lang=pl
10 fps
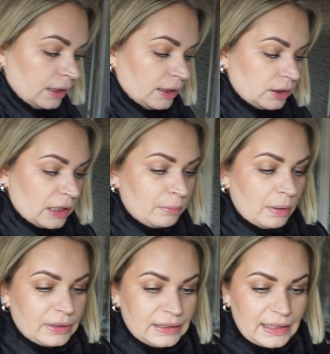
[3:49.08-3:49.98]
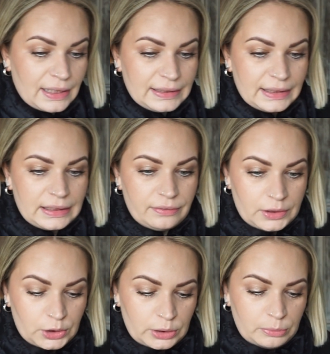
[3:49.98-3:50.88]
e, że jak mam ten stary zestaw
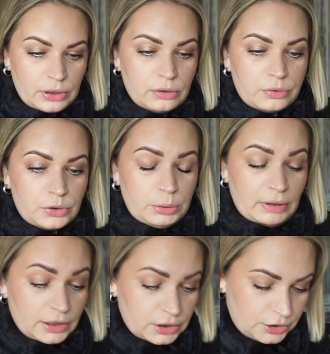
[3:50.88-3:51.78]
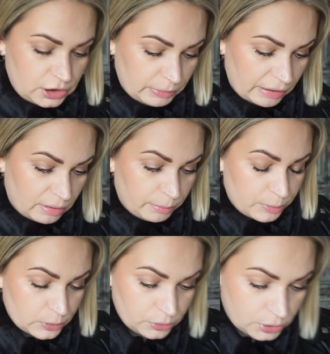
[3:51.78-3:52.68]
jeszcze, żebym na niego wróciła. Na szczęście miałam, po
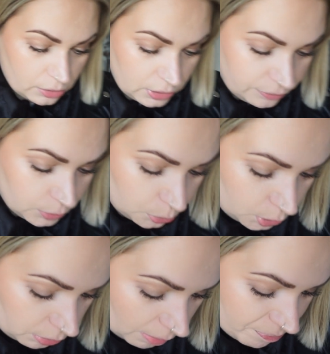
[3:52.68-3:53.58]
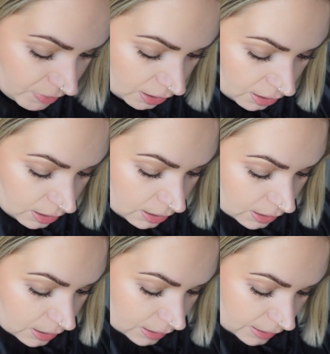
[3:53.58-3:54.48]
prostu szczególnie go rzuciłam. wyrzuciłam.
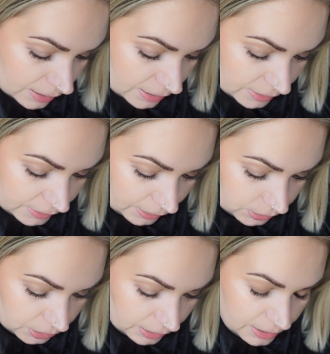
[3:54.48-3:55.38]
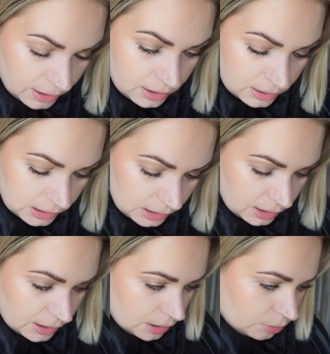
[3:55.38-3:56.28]
E, także
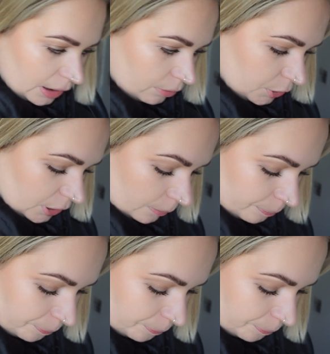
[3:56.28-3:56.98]
e, udało się.